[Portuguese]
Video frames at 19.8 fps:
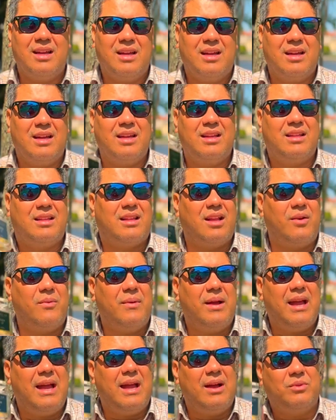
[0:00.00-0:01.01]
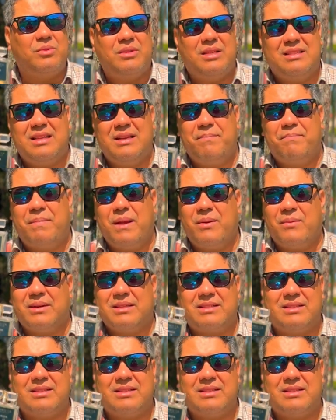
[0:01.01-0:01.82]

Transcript: Então é o desempenho assim,